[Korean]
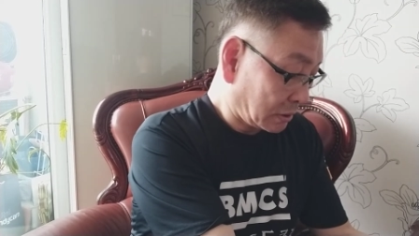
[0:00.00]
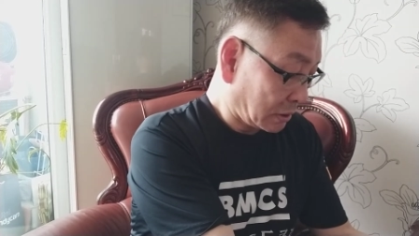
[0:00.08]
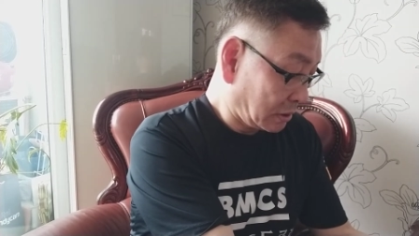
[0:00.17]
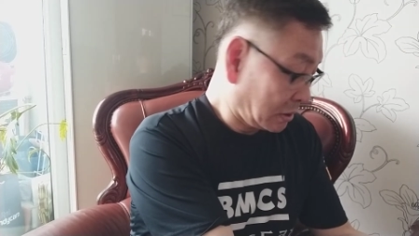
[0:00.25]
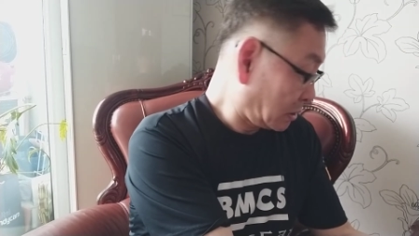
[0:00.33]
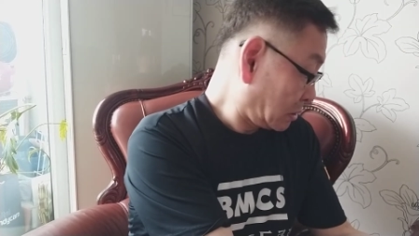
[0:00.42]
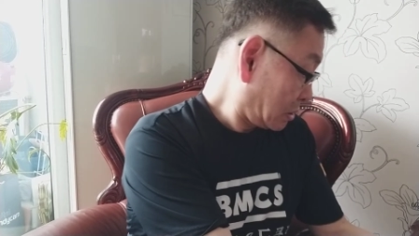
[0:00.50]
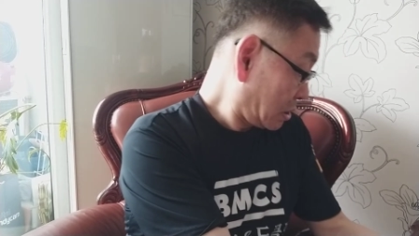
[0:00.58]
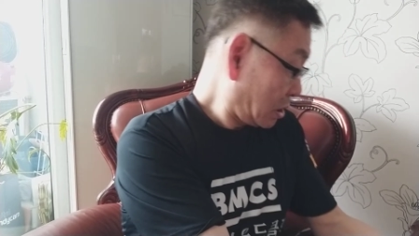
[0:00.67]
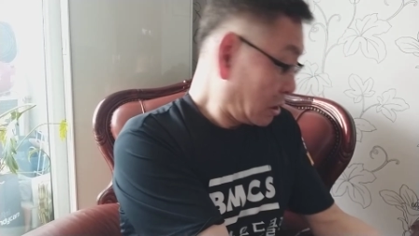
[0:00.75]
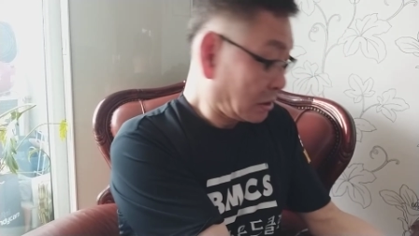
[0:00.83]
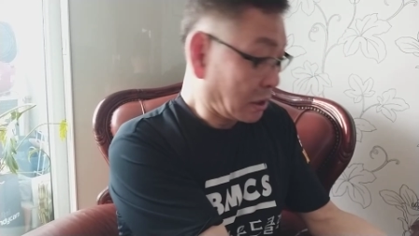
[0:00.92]
이걸
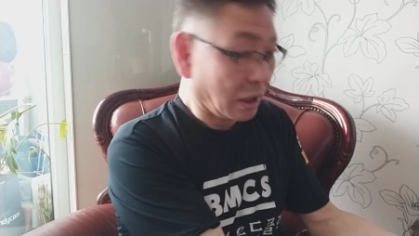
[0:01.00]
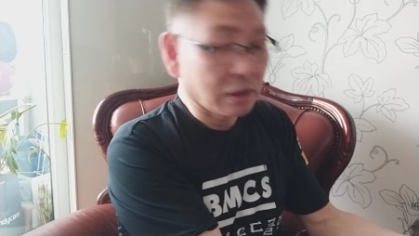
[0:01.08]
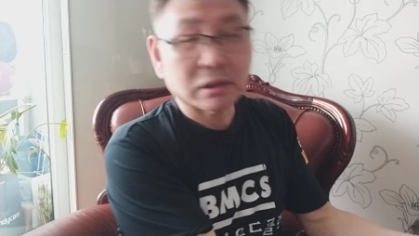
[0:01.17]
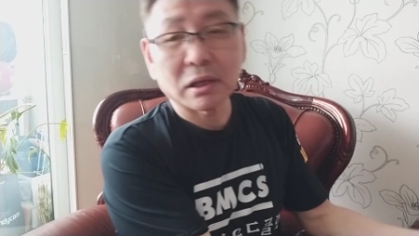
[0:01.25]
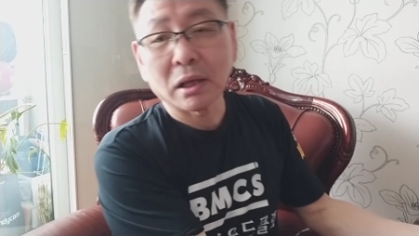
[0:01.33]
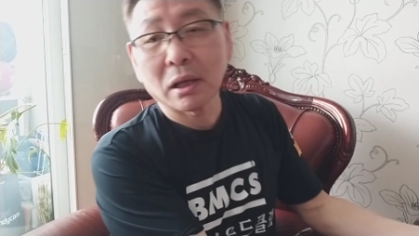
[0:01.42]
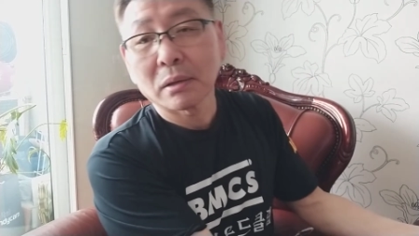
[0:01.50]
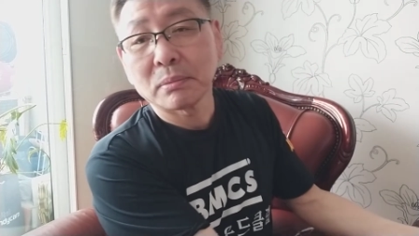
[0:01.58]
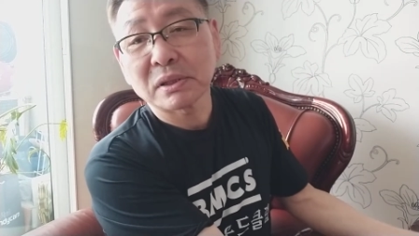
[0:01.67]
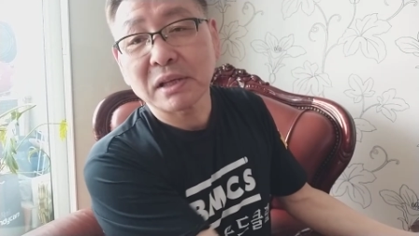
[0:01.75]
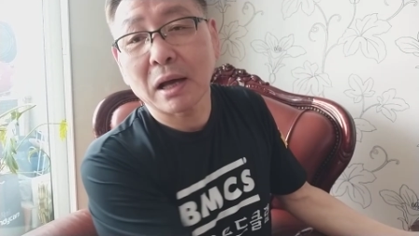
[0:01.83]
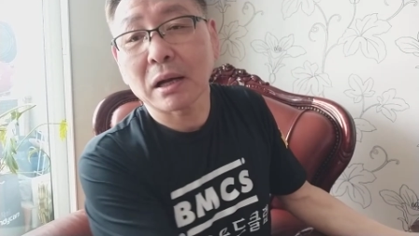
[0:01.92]
제가 이렇게 뭐
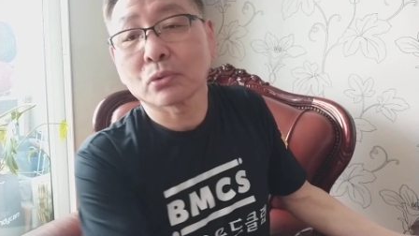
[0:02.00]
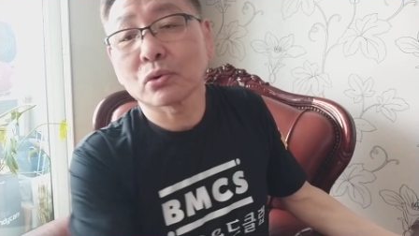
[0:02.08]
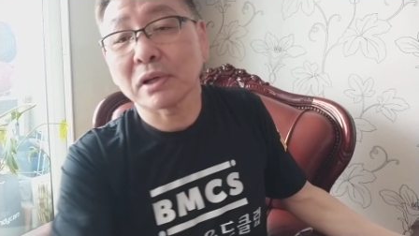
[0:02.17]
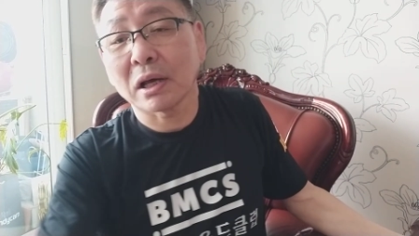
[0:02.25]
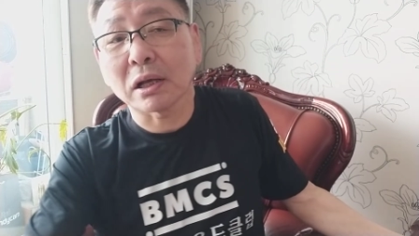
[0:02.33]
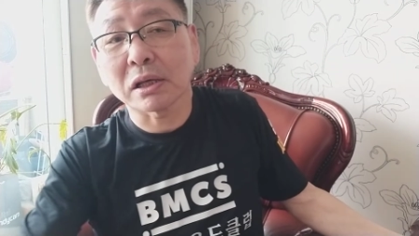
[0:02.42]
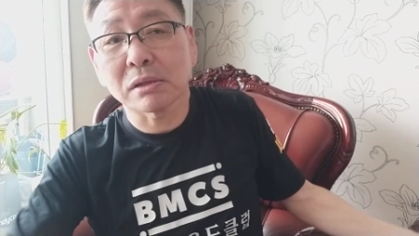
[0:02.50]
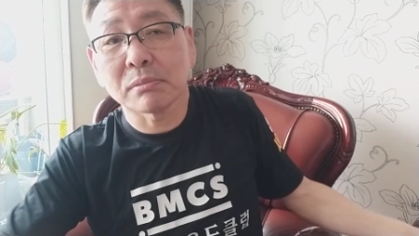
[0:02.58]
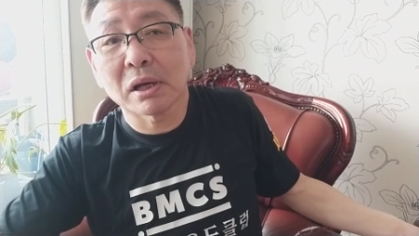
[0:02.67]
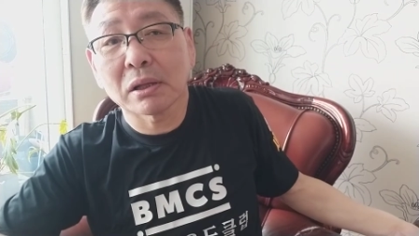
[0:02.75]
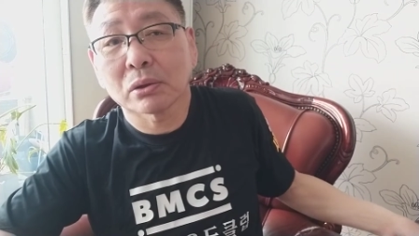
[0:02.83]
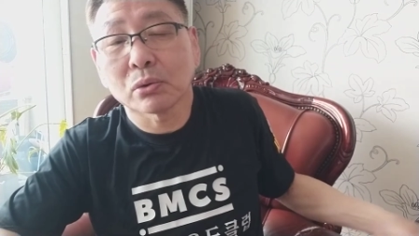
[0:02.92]
자랑도
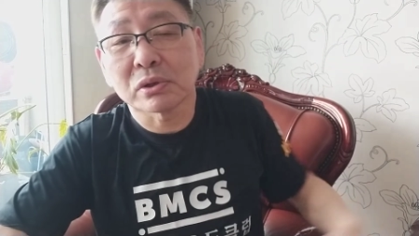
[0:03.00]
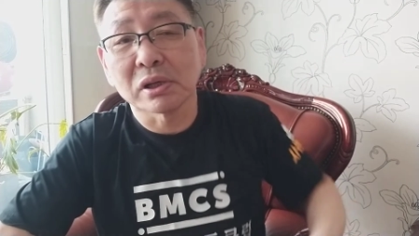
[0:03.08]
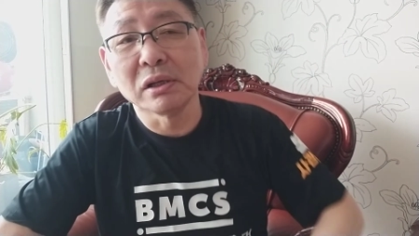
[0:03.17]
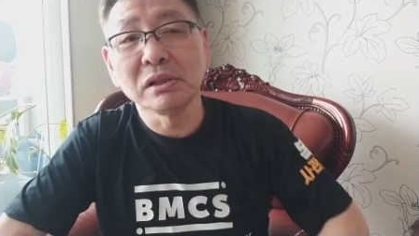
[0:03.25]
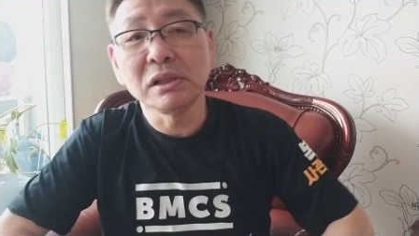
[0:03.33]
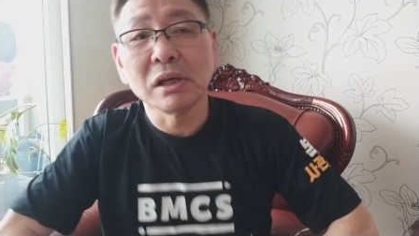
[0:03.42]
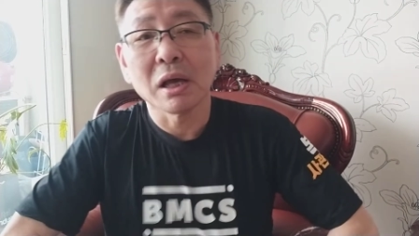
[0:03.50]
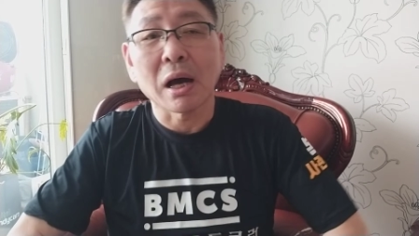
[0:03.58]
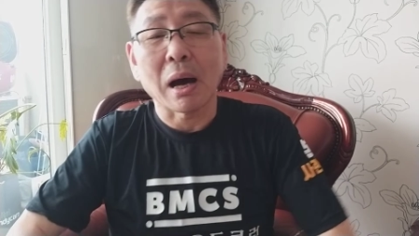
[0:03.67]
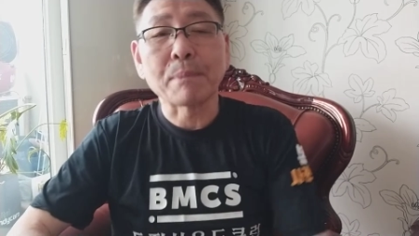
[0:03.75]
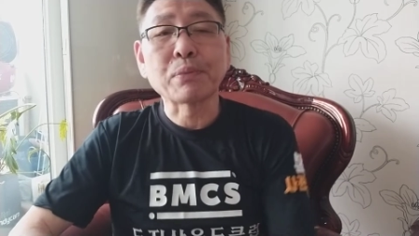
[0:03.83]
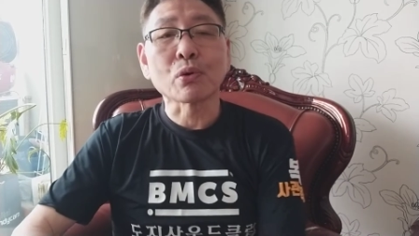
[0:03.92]
자랑이지만 또 저희
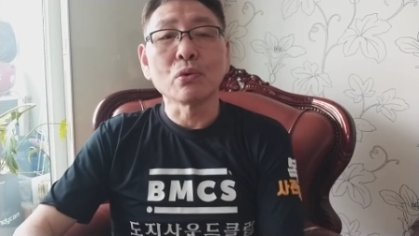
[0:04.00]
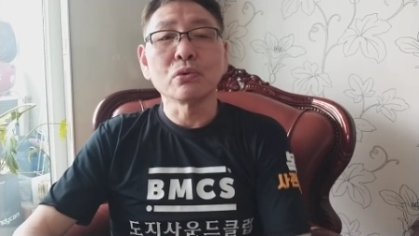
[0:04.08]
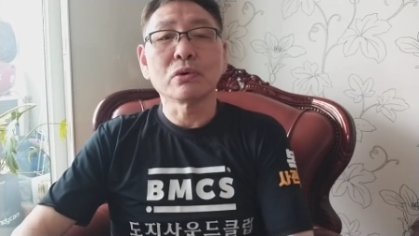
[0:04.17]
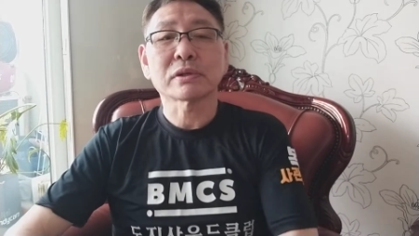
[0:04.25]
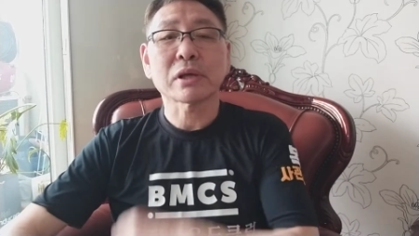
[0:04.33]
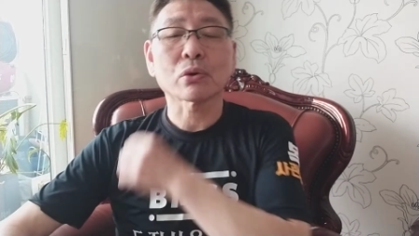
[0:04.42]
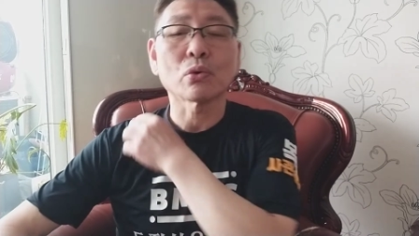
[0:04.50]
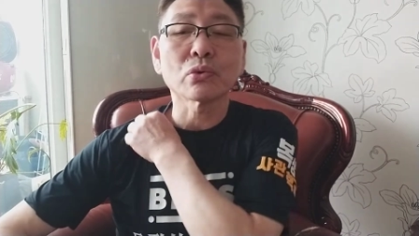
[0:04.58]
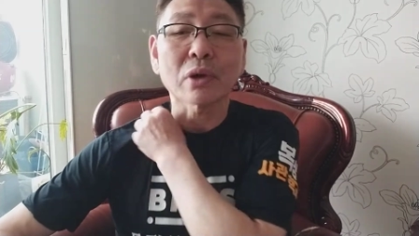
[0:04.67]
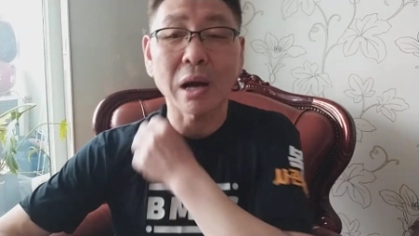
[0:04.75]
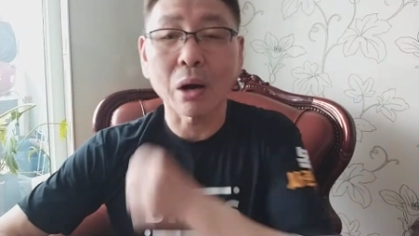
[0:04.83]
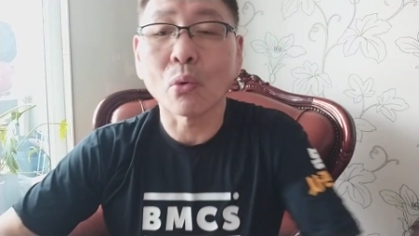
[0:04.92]
앞으로 그 새로운
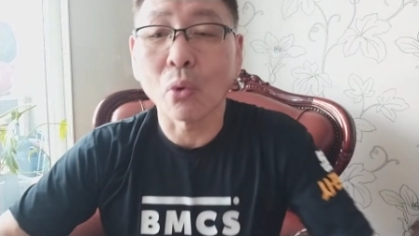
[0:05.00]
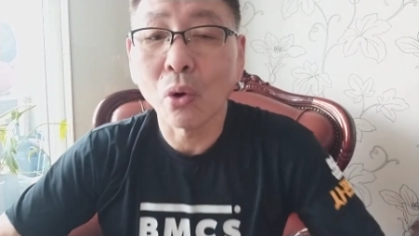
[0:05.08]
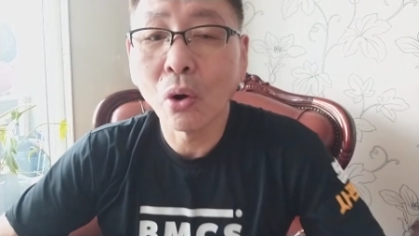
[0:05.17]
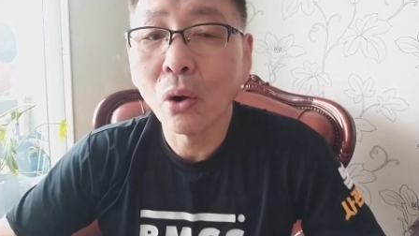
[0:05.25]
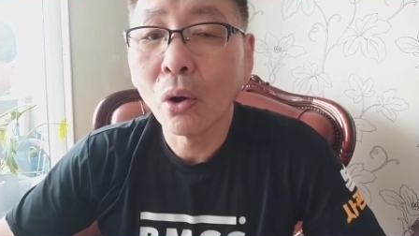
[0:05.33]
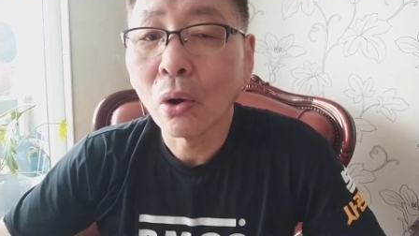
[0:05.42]
각오